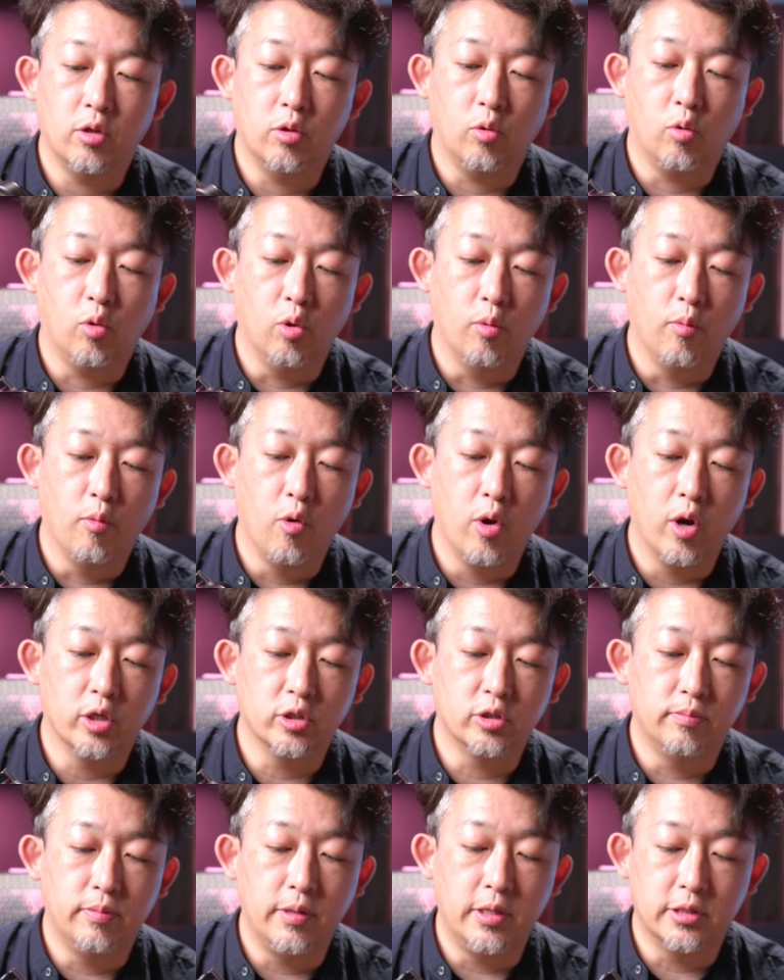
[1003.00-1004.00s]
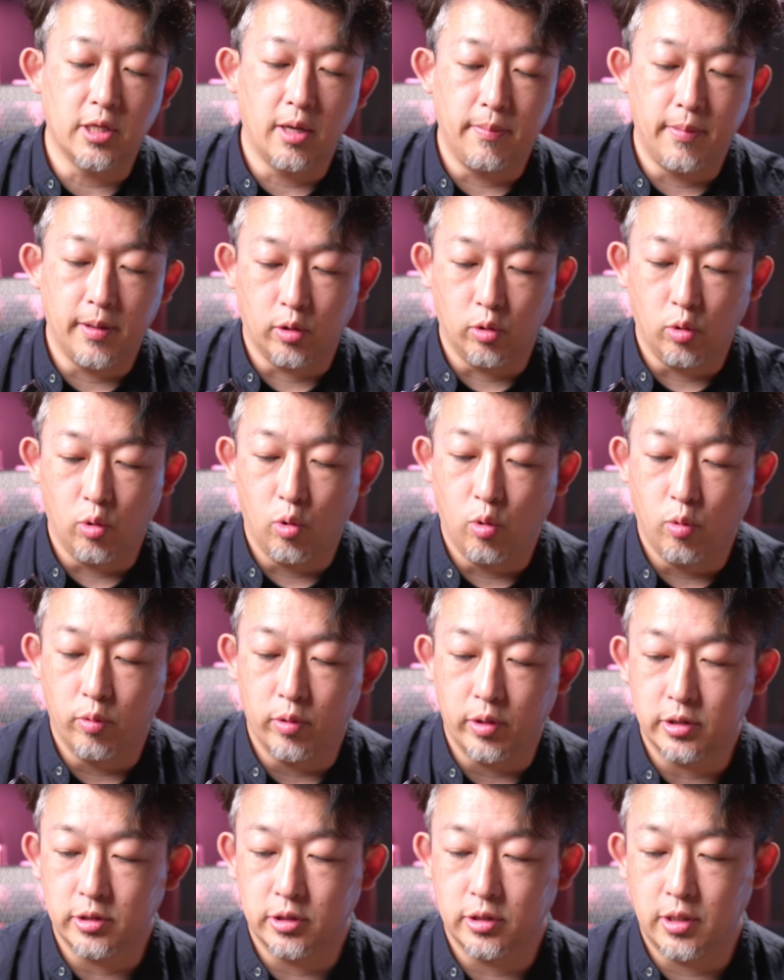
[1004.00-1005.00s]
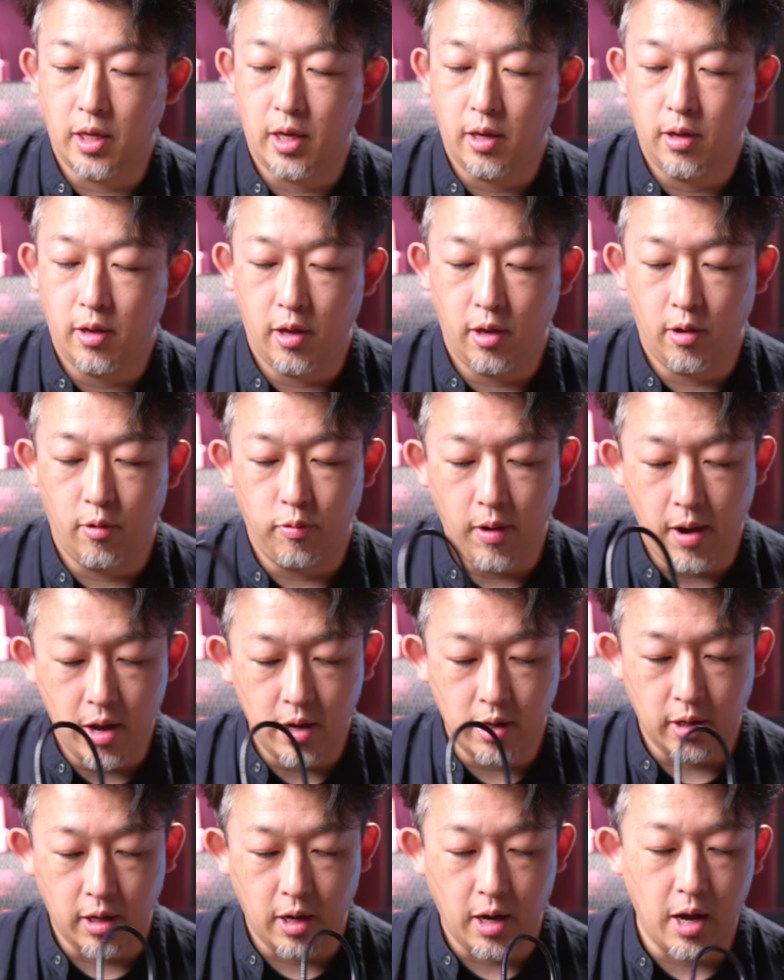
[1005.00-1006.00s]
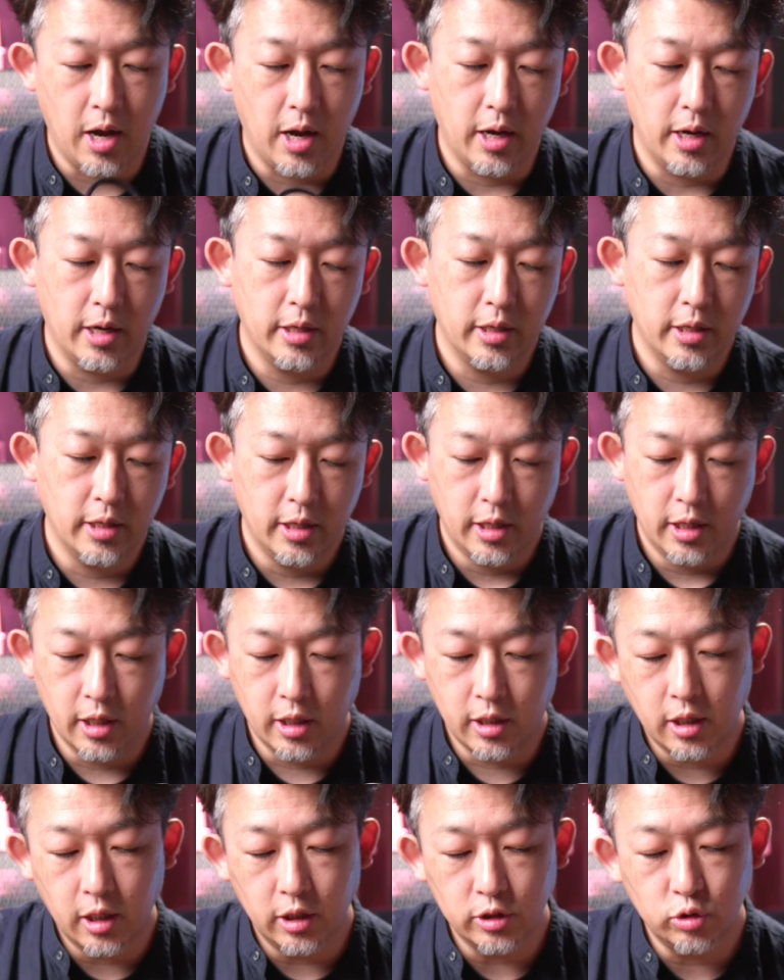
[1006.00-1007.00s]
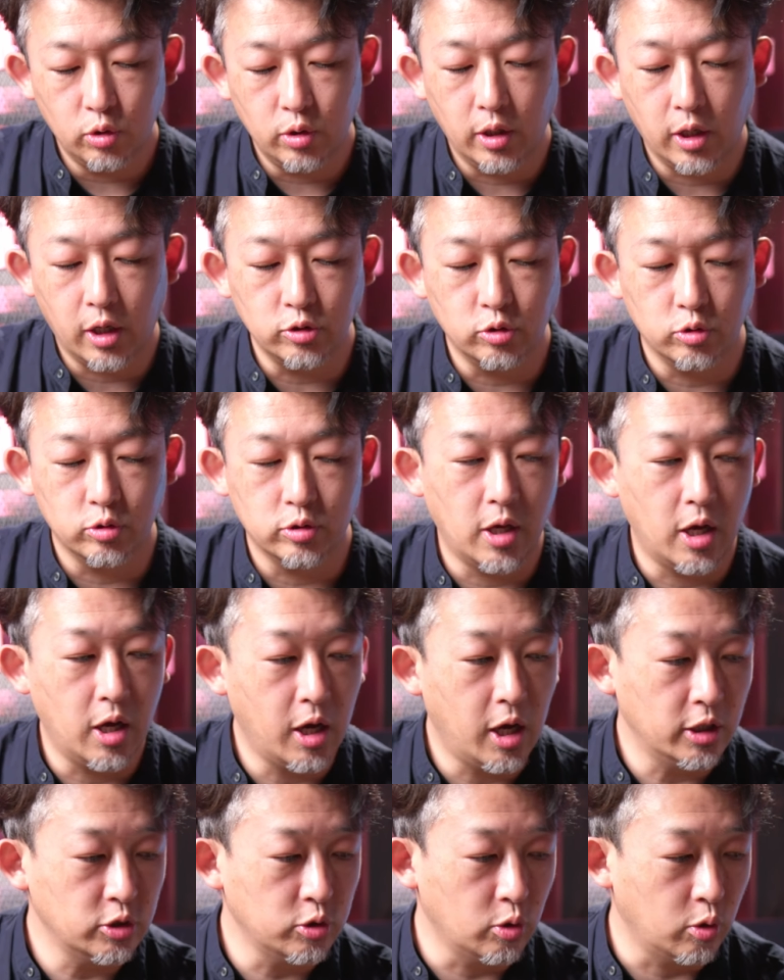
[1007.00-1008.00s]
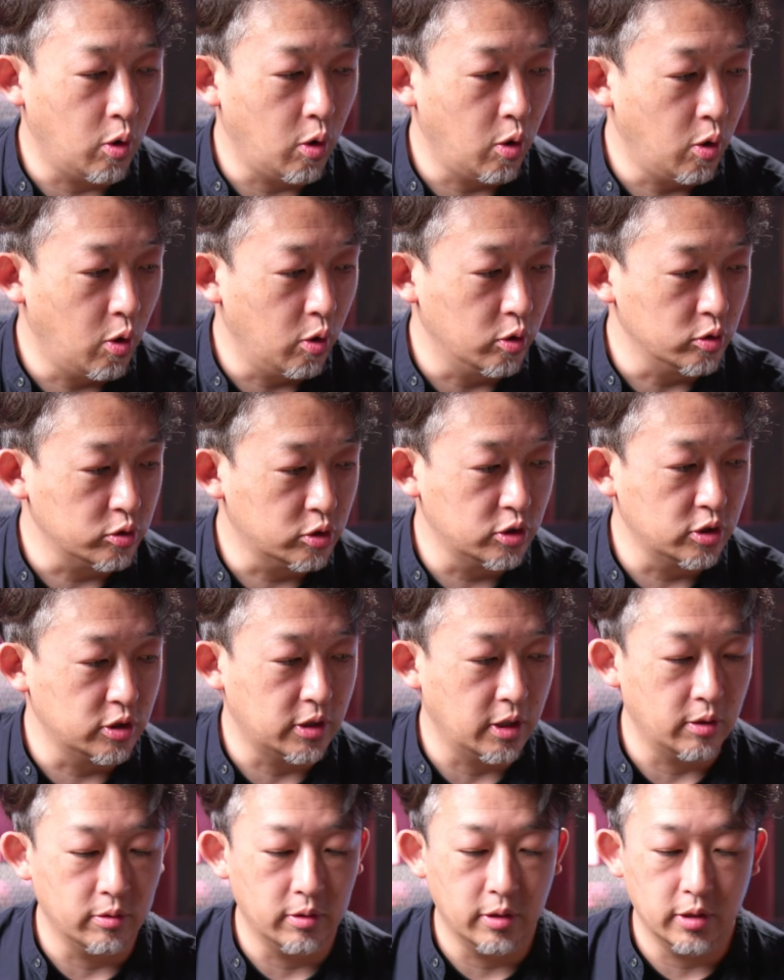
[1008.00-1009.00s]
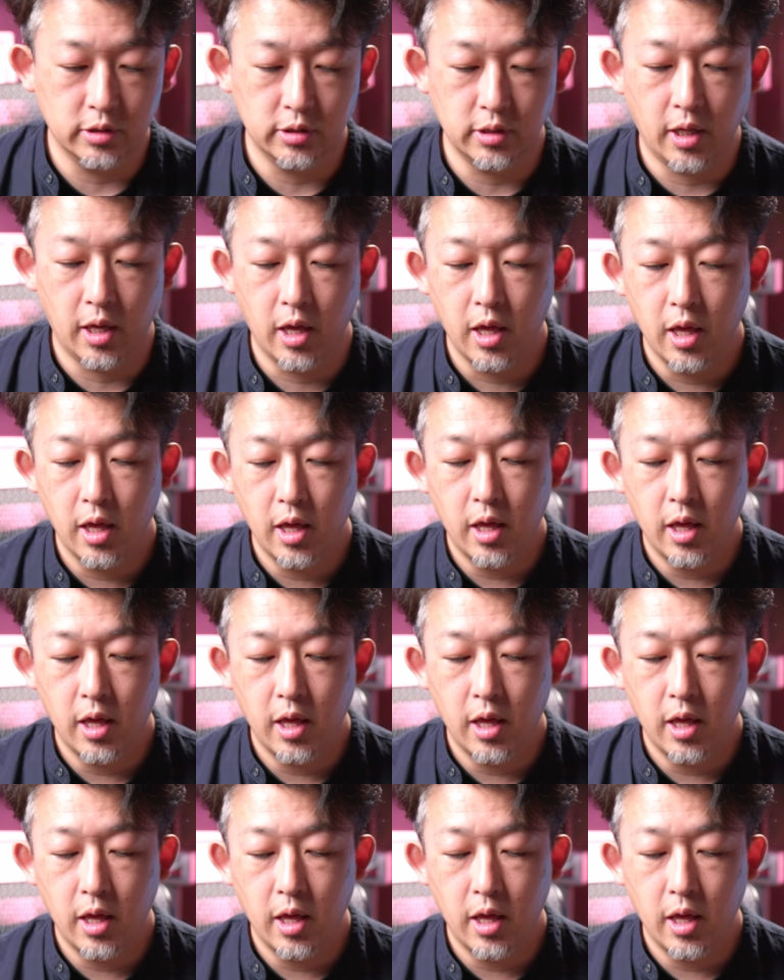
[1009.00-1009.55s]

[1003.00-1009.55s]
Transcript: んのこのモーラス B300 の方もですね、ファンが1箇所、2箇所、3箇所ついてるんですね。